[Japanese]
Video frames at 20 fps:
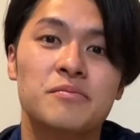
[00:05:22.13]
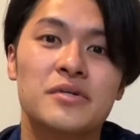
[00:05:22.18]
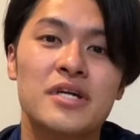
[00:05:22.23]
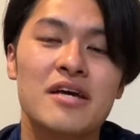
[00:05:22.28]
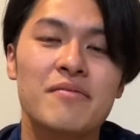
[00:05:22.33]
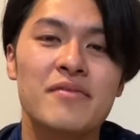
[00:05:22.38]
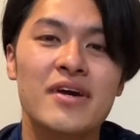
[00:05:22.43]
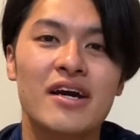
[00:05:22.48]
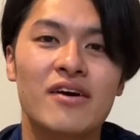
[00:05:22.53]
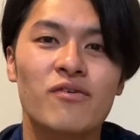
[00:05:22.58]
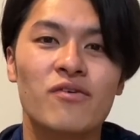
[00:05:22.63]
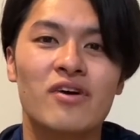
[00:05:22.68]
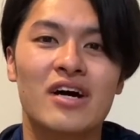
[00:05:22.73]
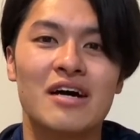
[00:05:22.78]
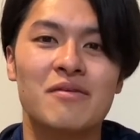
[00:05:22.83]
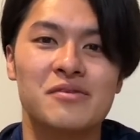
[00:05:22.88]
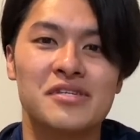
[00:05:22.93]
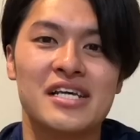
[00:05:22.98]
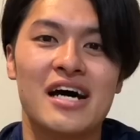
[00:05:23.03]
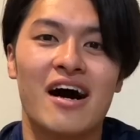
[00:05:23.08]
プレミア公
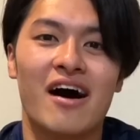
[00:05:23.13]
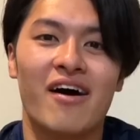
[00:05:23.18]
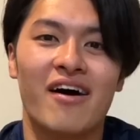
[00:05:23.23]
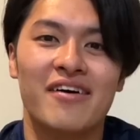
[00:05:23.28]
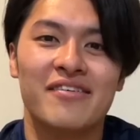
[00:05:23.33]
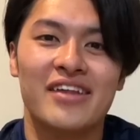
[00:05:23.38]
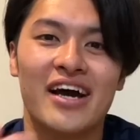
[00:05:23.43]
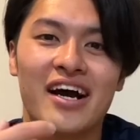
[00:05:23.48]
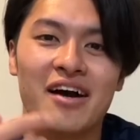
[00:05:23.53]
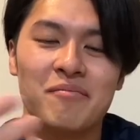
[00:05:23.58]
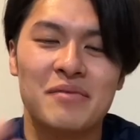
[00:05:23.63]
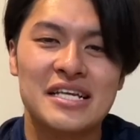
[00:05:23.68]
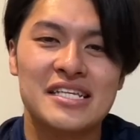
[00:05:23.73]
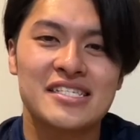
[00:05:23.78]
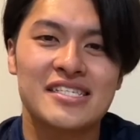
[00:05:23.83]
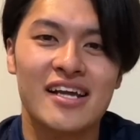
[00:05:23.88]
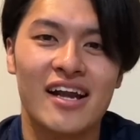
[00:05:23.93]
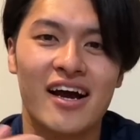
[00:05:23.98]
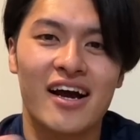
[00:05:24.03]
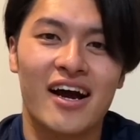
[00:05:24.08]
開もさ、なんかめっ
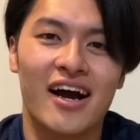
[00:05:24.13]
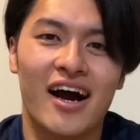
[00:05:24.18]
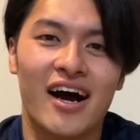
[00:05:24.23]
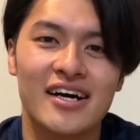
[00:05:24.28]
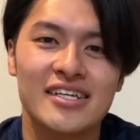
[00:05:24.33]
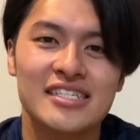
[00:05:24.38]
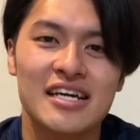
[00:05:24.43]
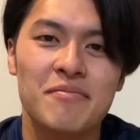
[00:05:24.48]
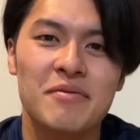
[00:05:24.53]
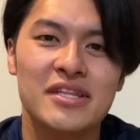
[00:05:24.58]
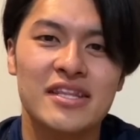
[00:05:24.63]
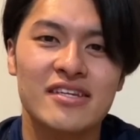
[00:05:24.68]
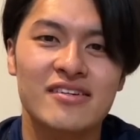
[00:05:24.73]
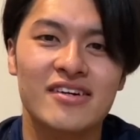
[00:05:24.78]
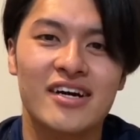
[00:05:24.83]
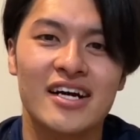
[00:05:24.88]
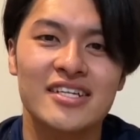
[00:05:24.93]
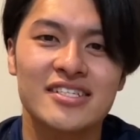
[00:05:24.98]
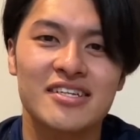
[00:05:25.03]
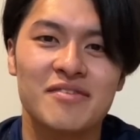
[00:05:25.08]
ちゃなんか、喋ってる感じ